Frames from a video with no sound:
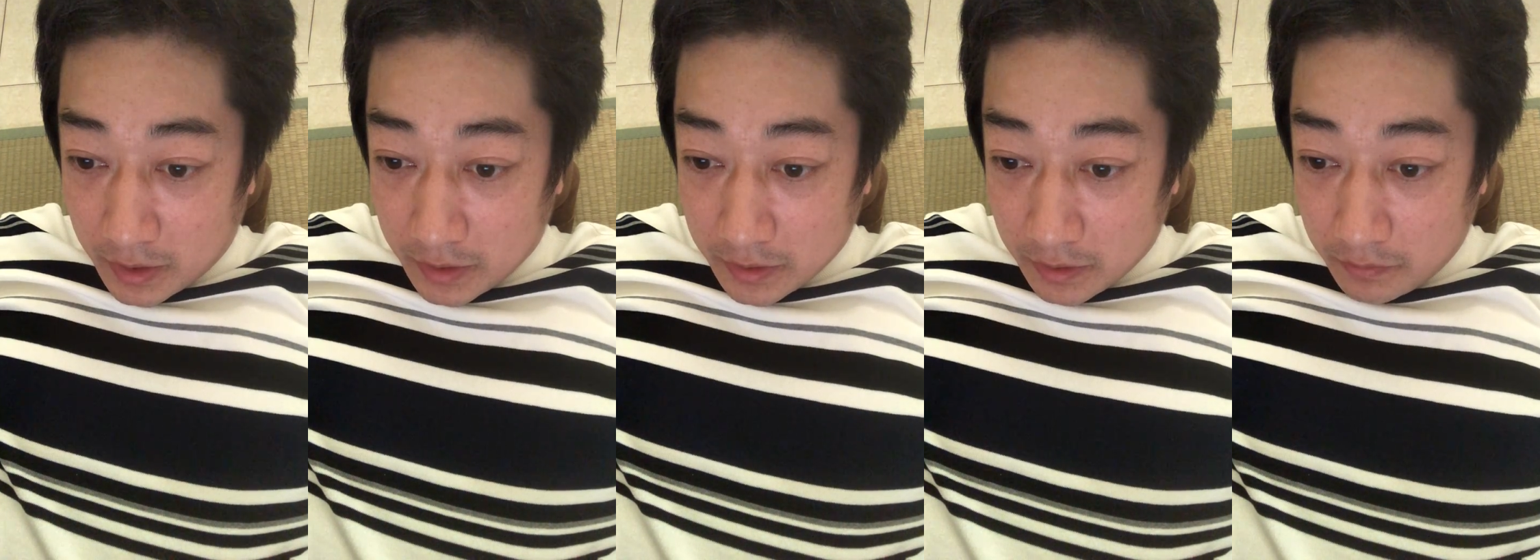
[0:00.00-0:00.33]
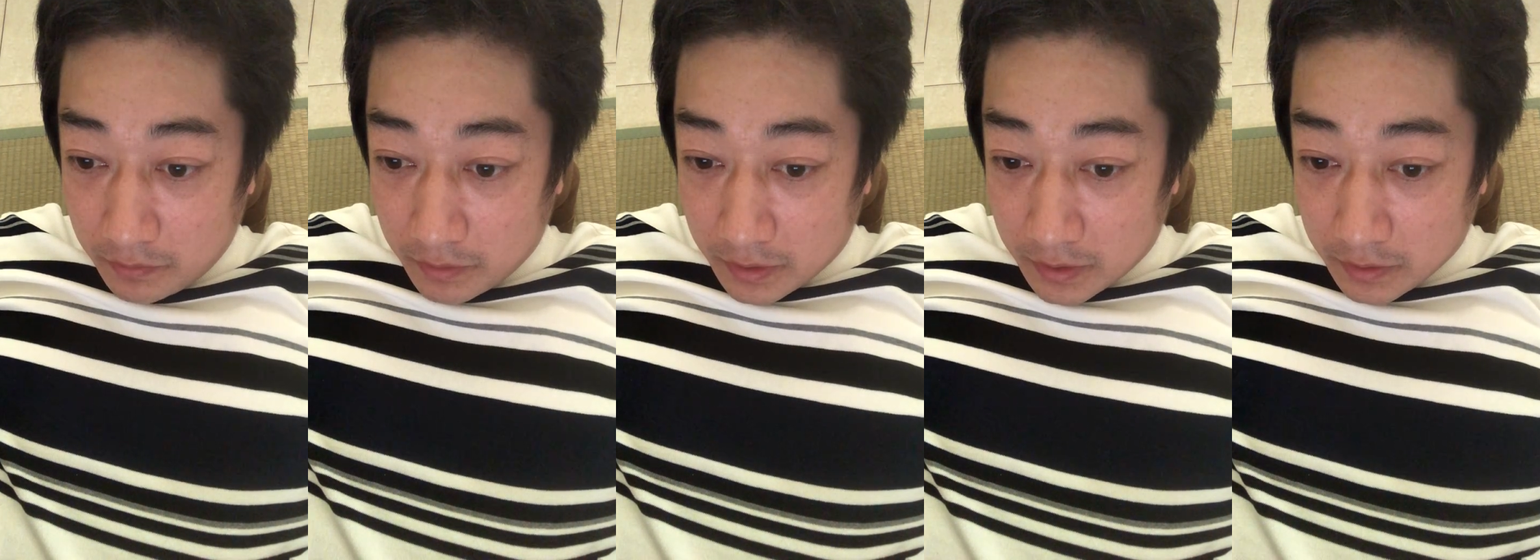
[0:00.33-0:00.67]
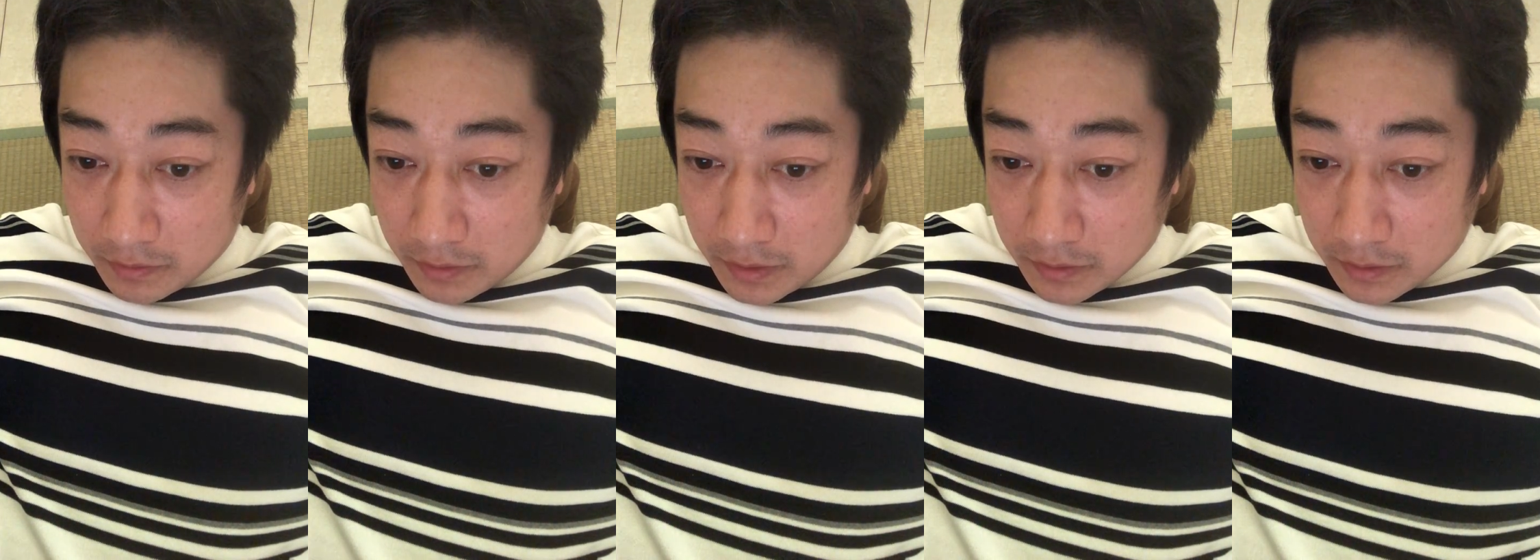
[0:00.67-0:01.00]
変えた方がなん
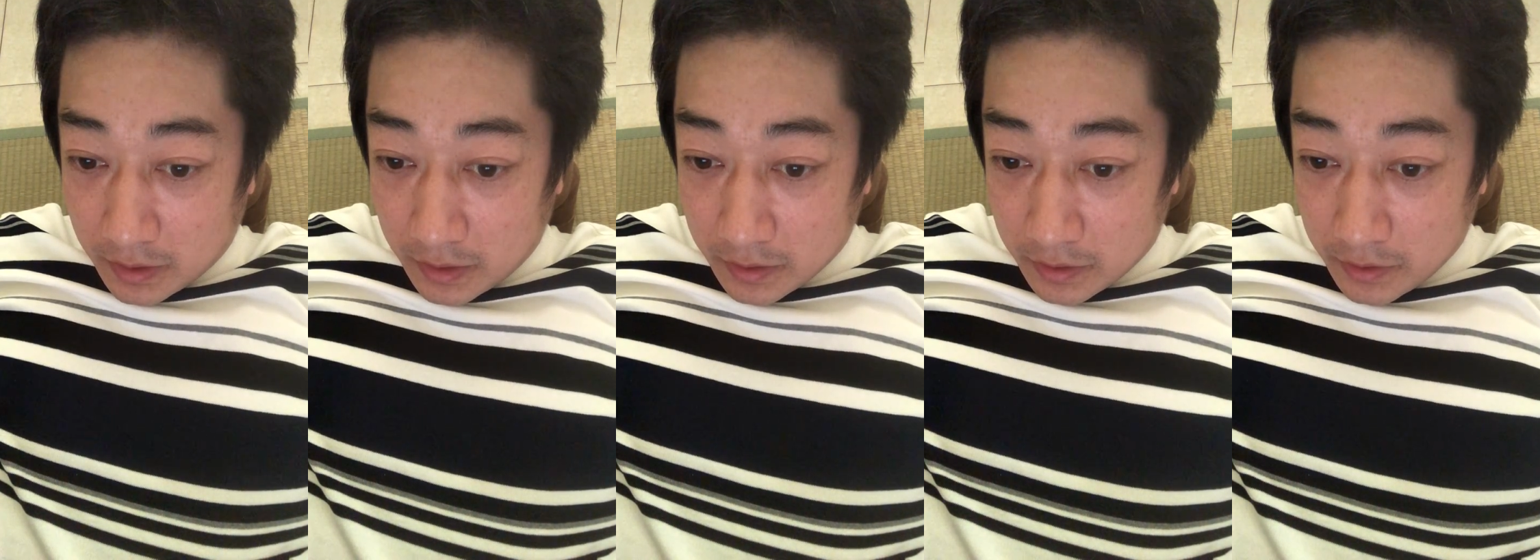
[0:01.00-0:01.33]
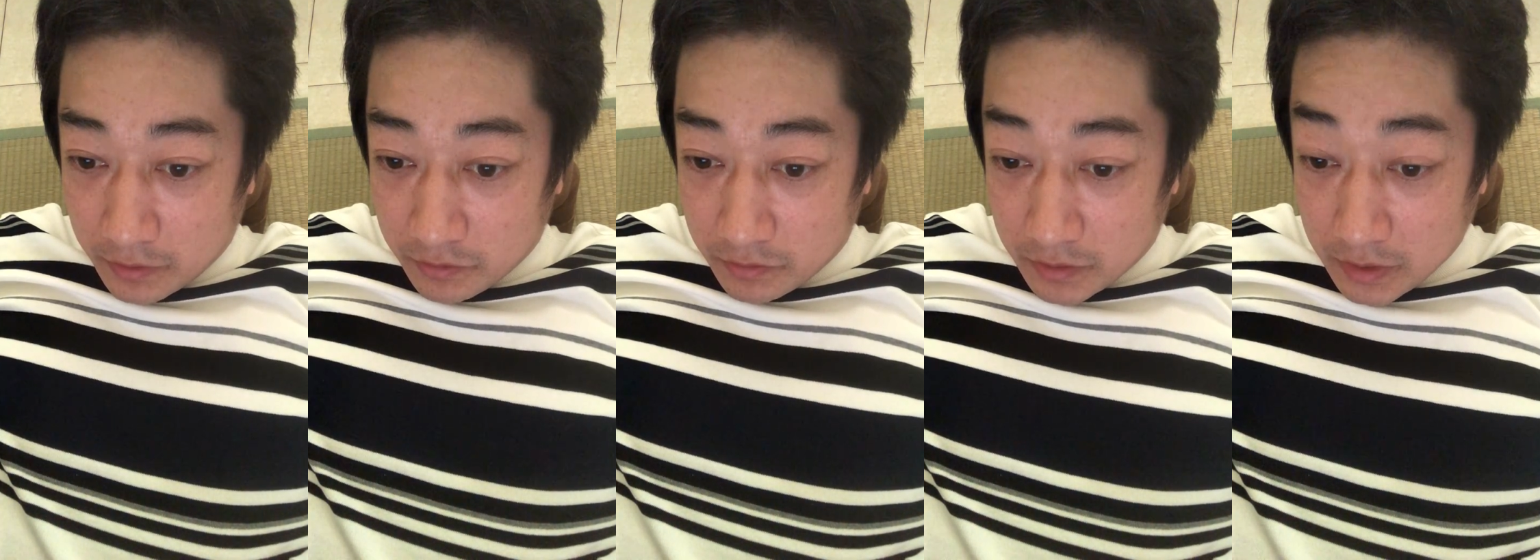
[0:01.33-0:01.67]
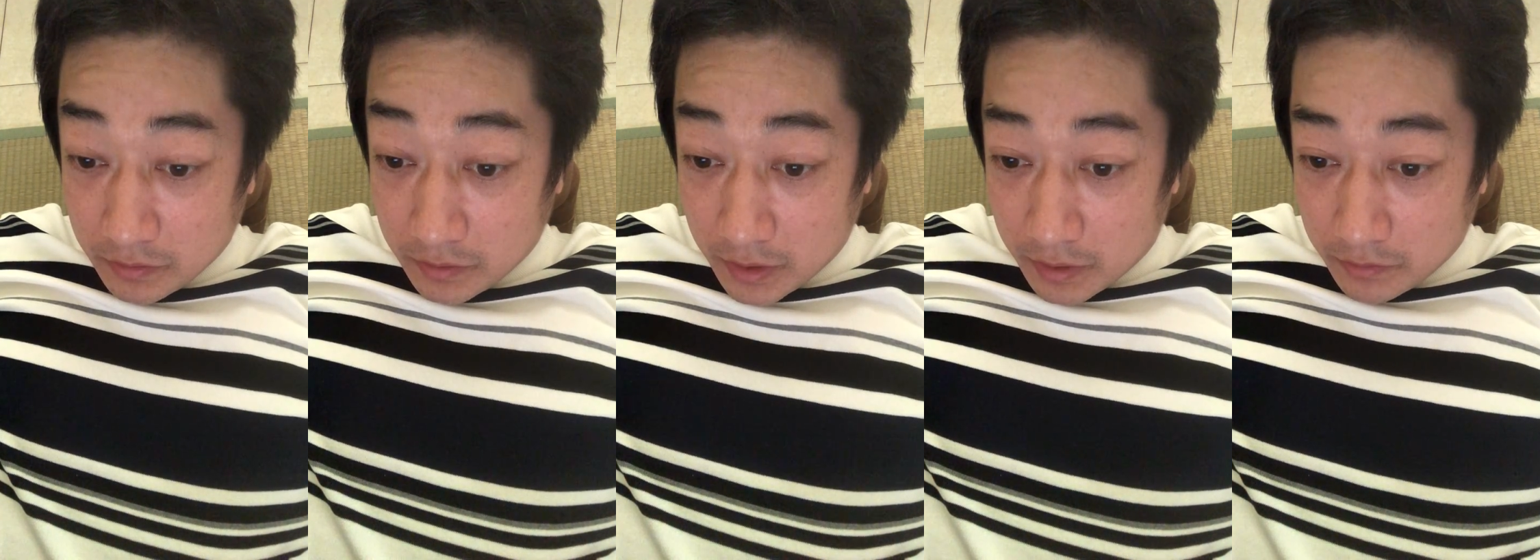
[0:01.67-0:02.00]
となく体に良さ
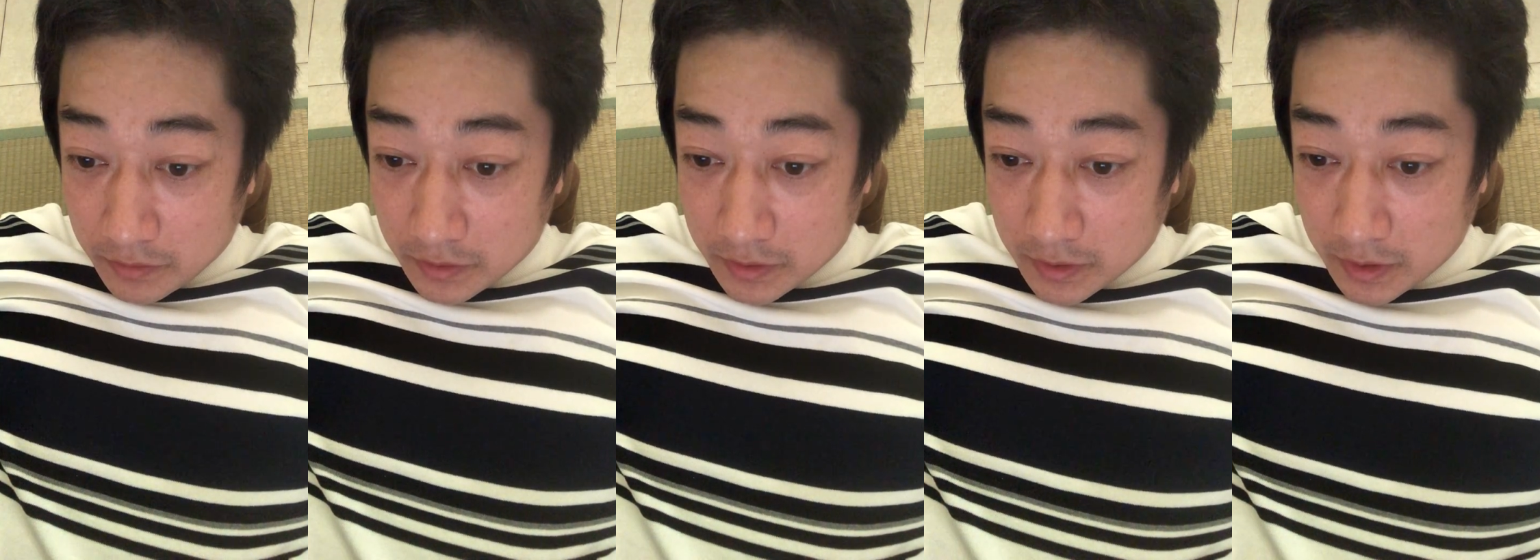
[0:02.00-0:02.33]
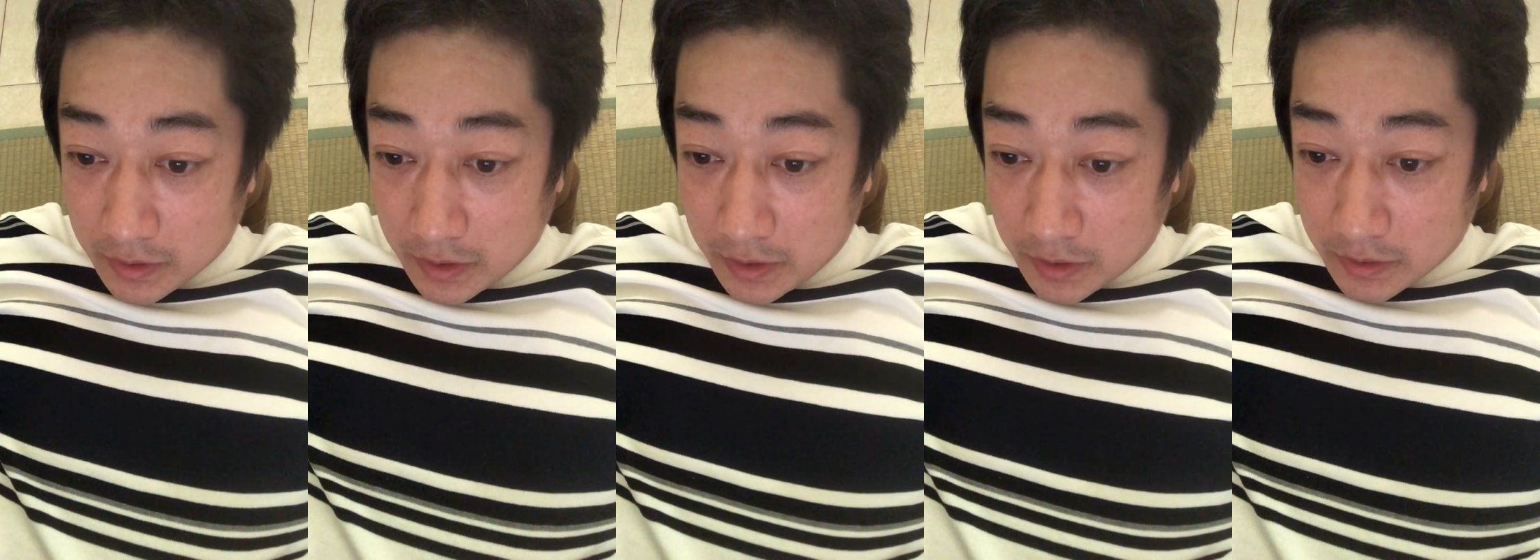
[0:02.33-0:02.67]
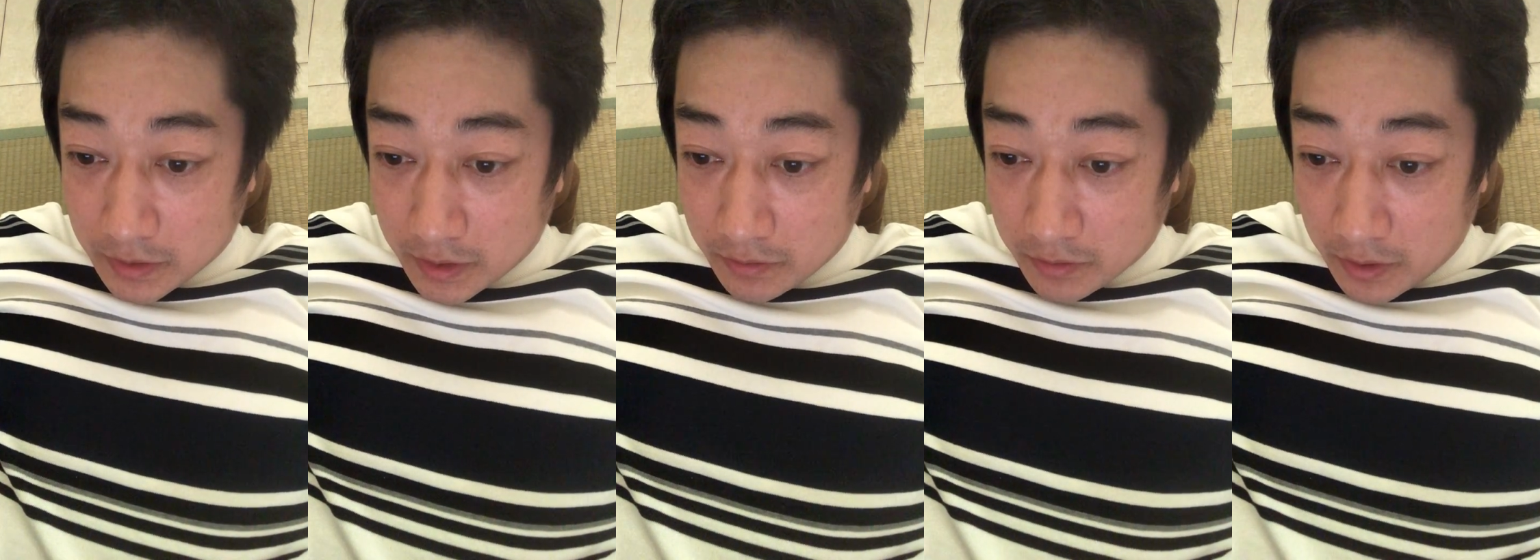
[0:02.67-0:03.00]
そうだけど、実際何が
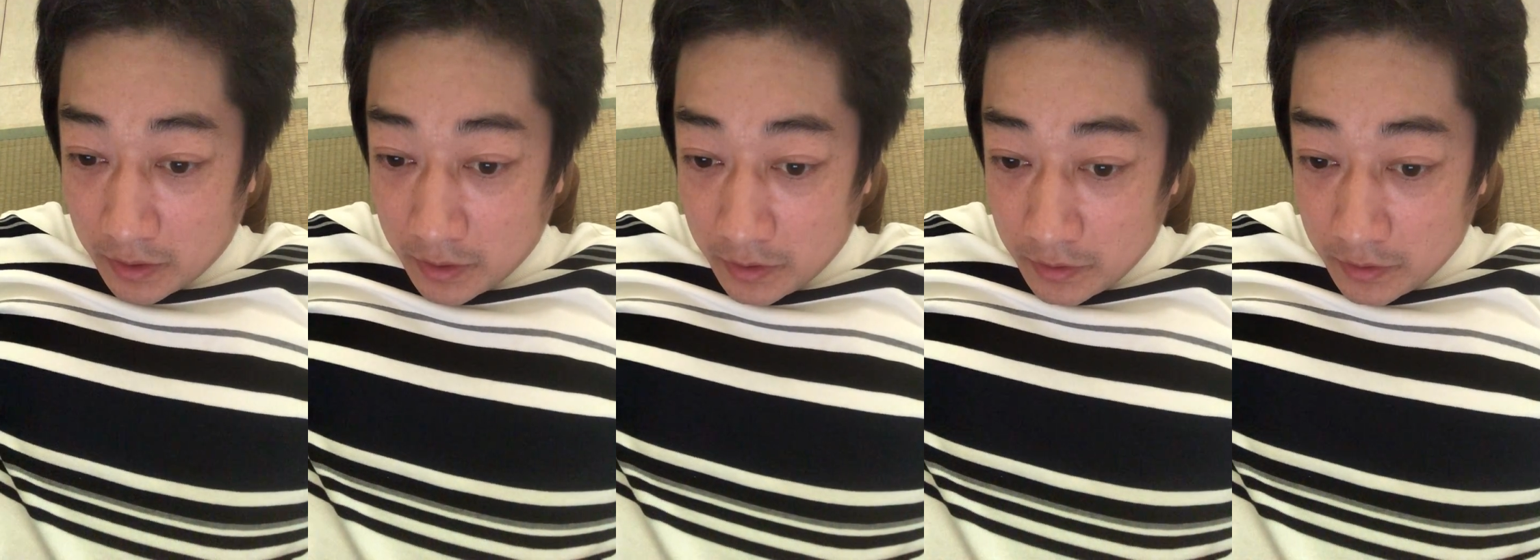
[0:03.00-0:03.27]
違うのか